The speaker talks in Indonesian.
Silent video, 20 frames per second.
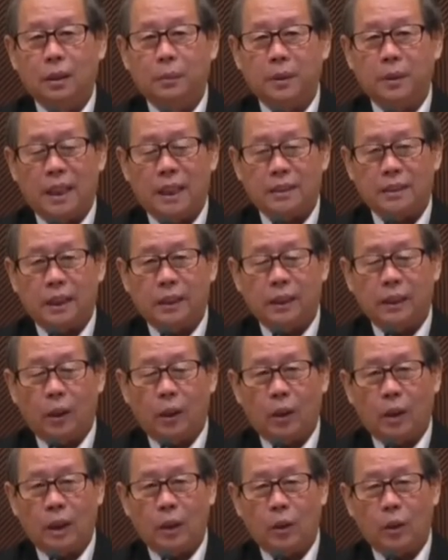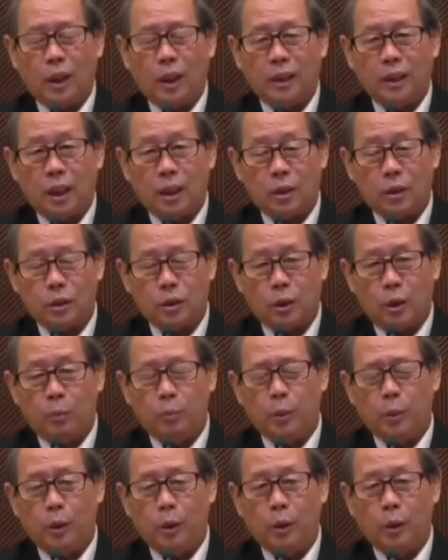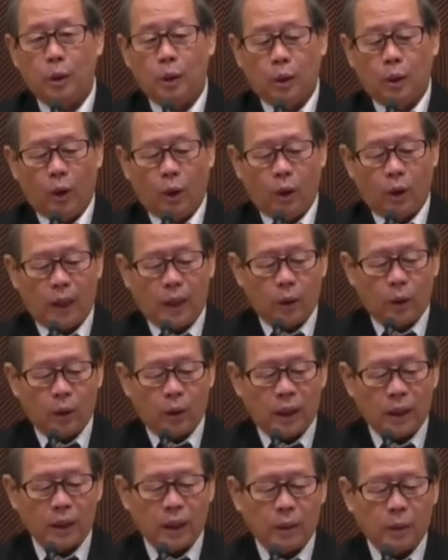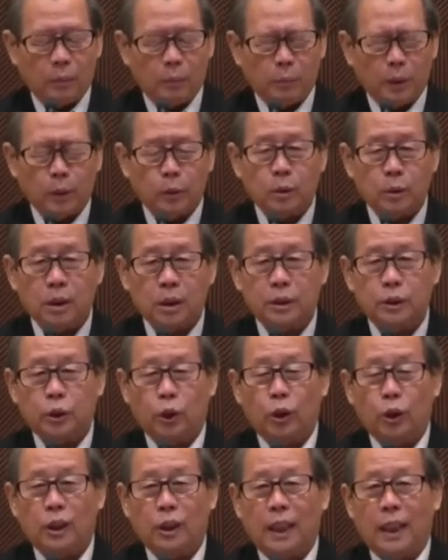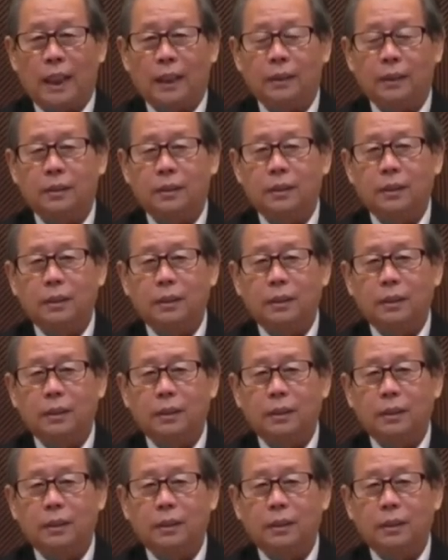biasanya orang-orang yang sombong, orang-orang yang penuh kecongkaan,